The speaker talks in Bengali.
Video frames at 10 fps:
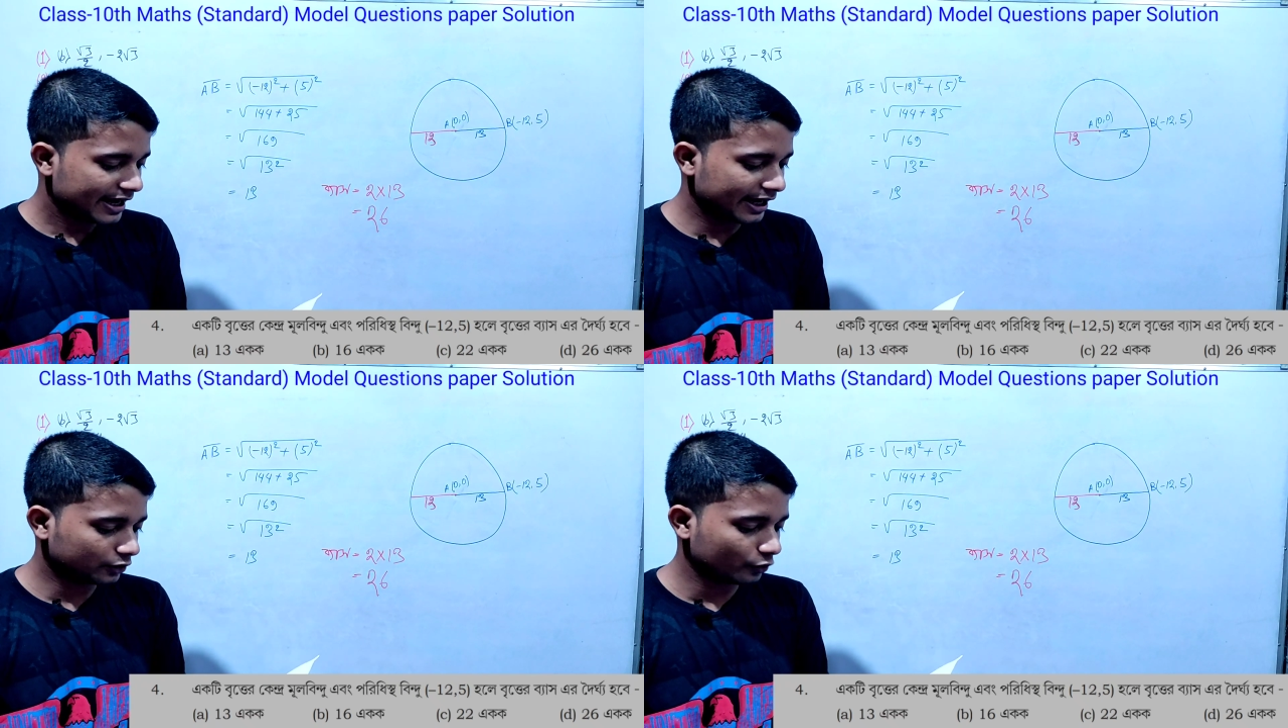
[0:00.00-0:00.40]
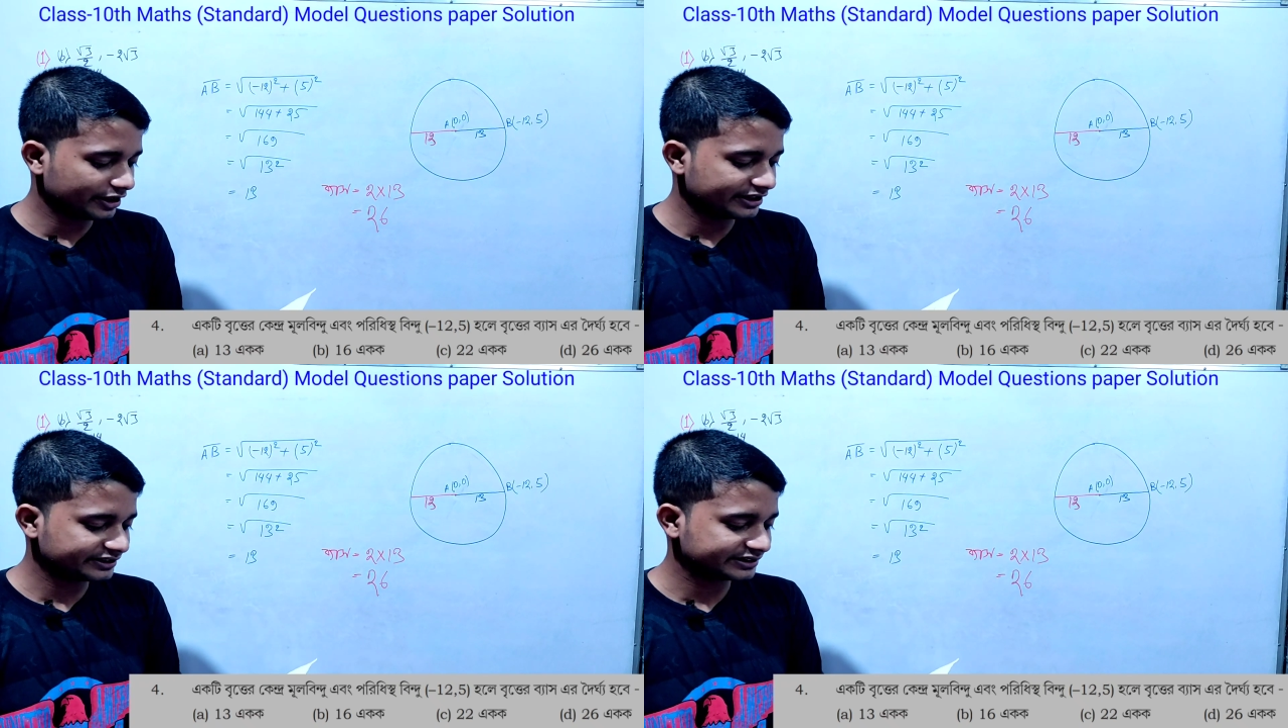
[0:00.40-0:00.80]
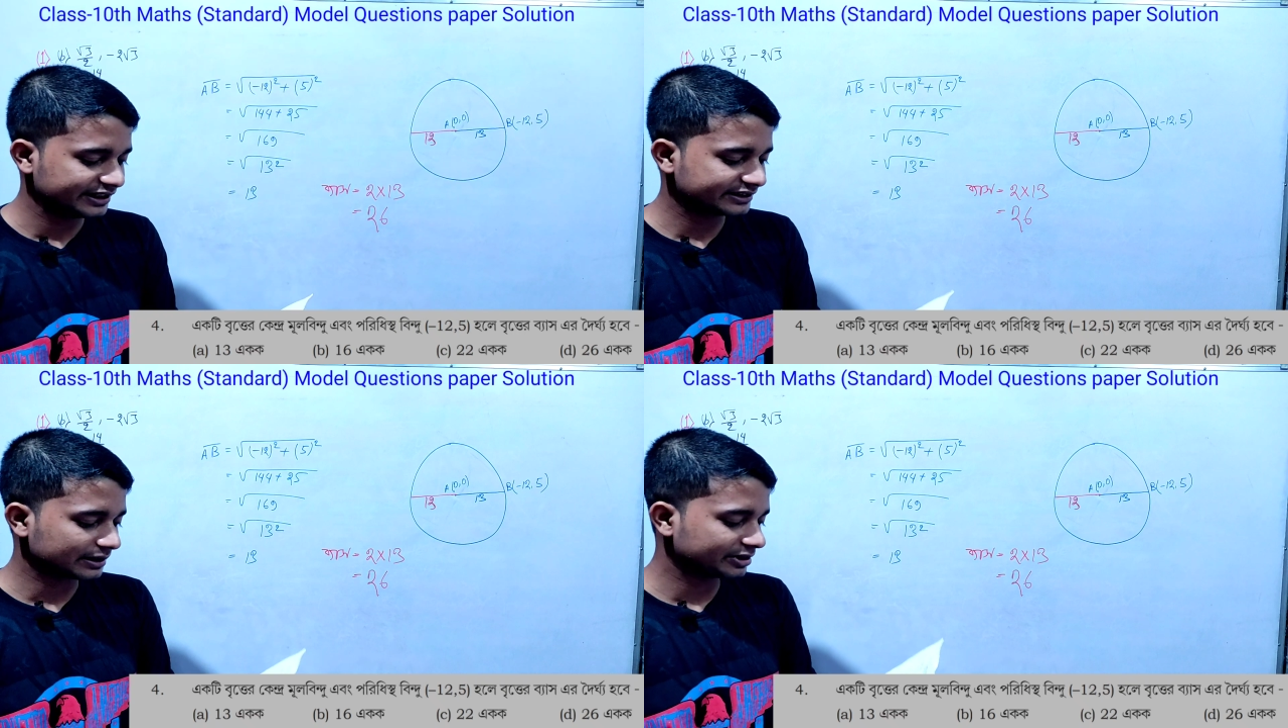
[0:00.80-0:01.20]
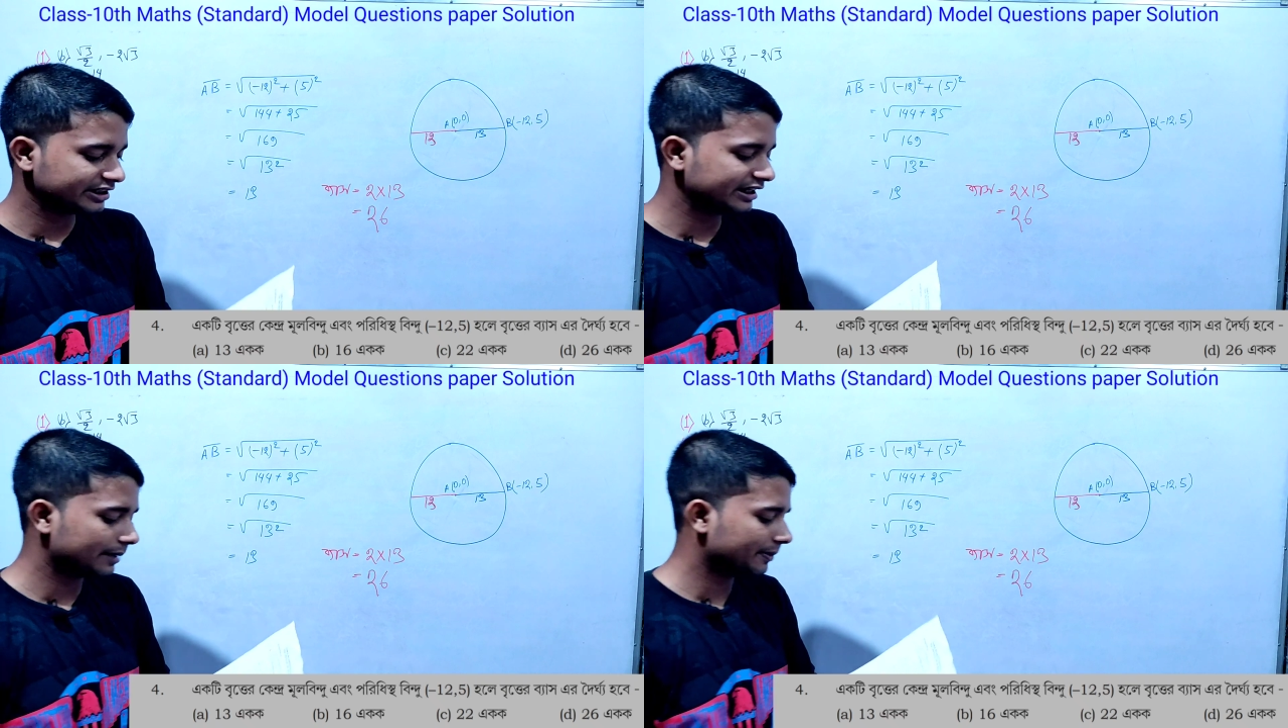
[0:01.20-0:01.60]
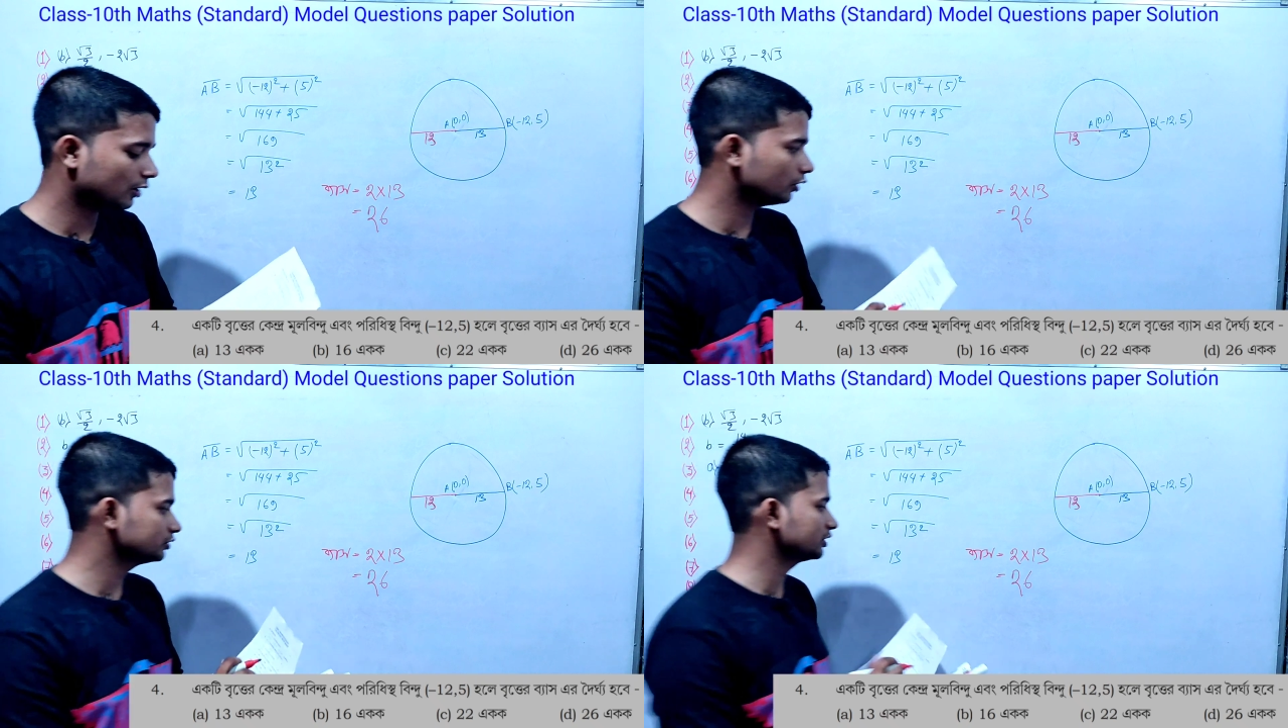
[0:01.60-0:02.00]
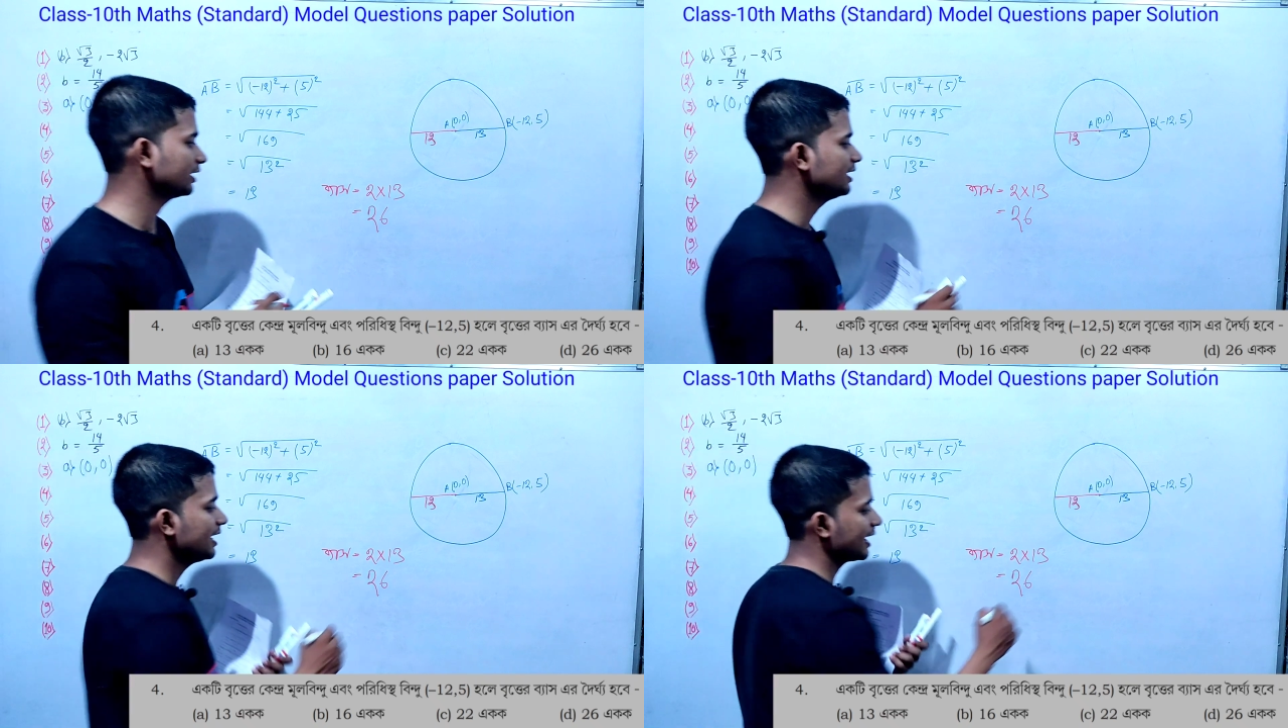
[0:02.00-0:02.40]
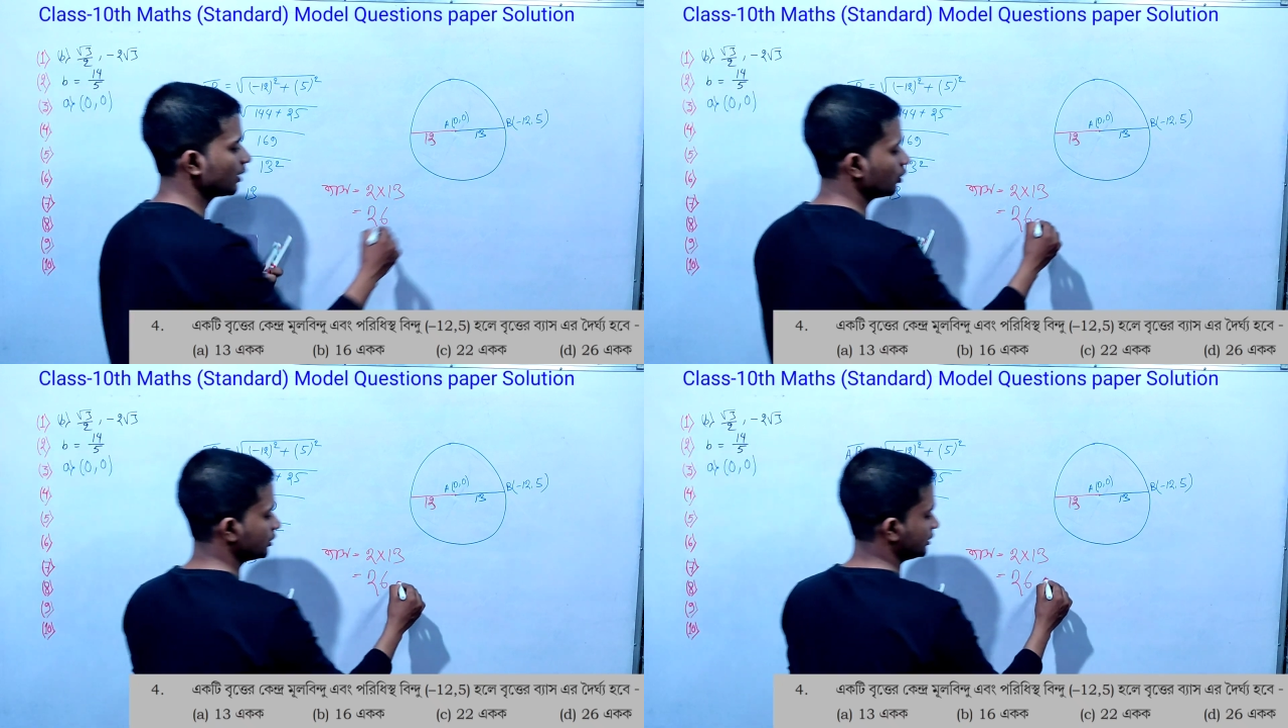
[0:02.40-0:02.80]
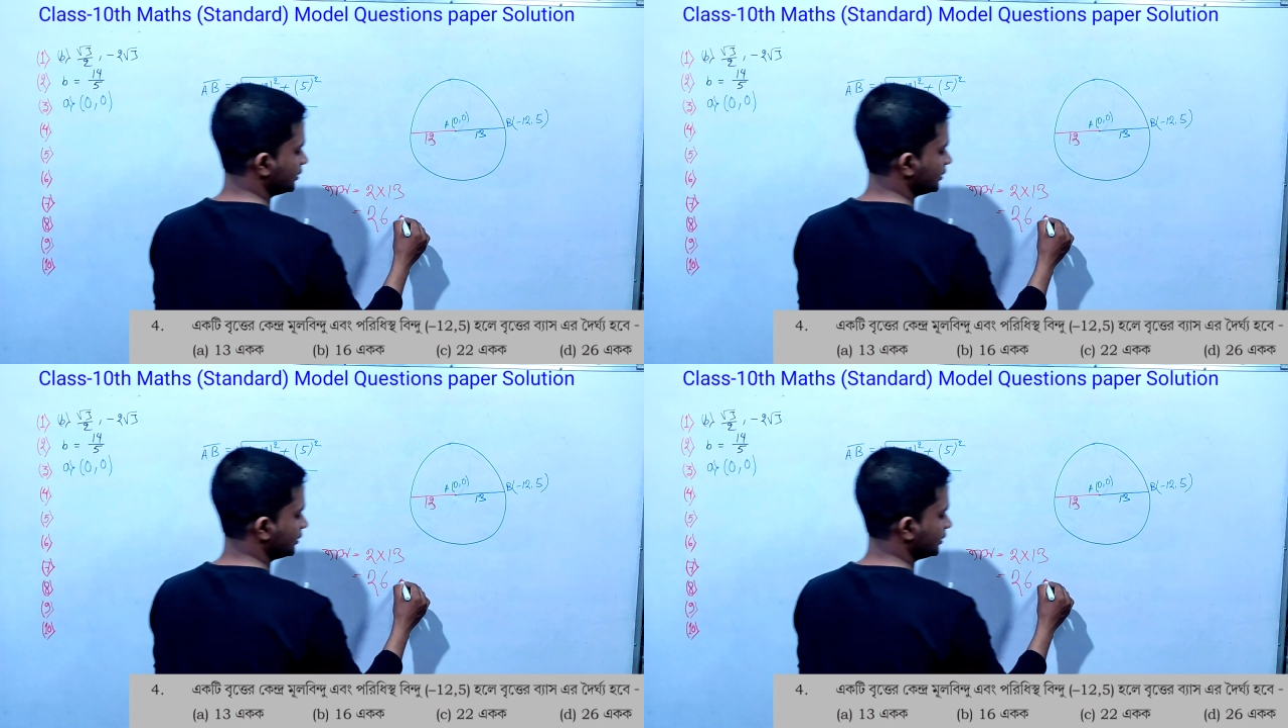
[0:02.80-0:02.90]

হ্যাঁ টোয়েন্টি সিক্স আমাদের ডি নাম্বার অনসার একক